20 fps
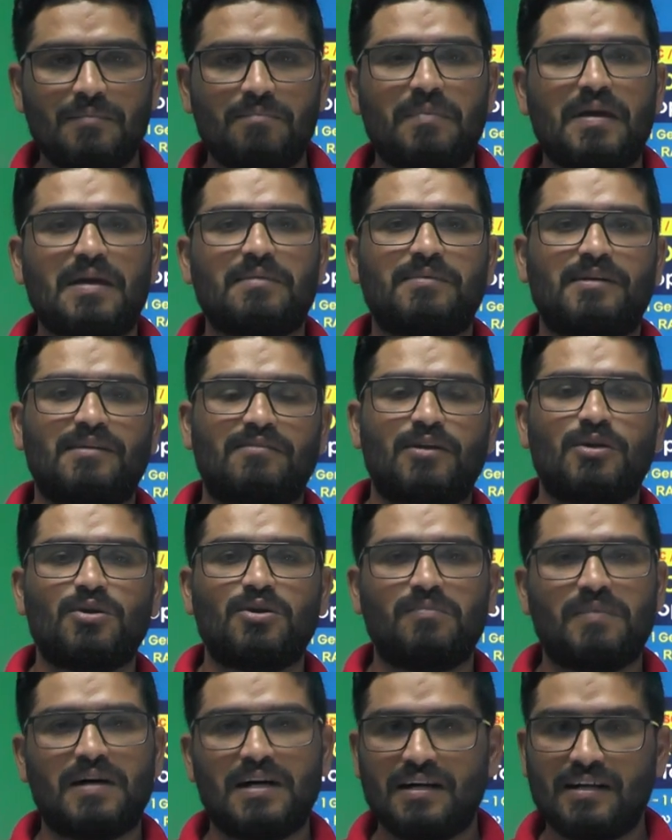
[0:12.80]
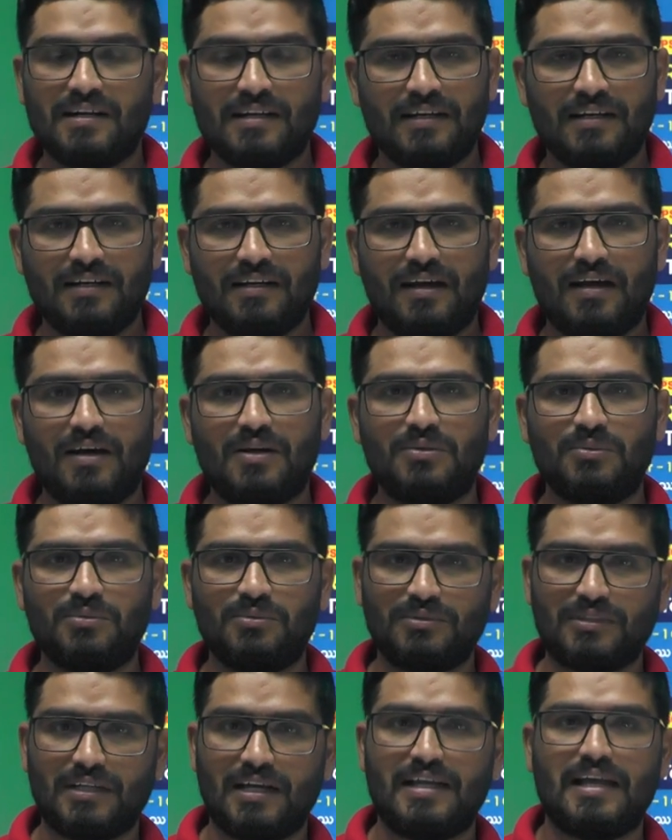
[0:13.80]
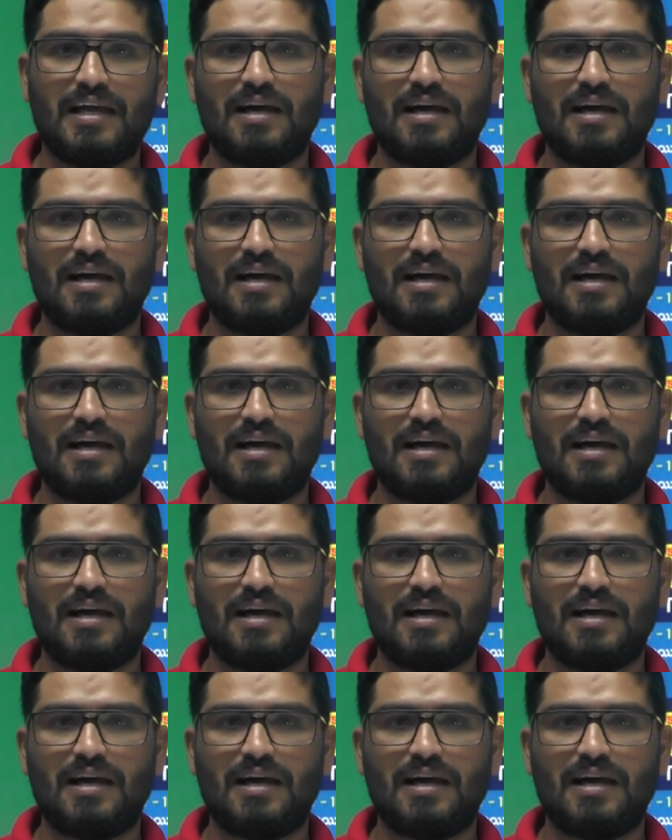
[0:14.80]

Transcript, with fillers: పేపర్ వన్లో భాగంగా నూట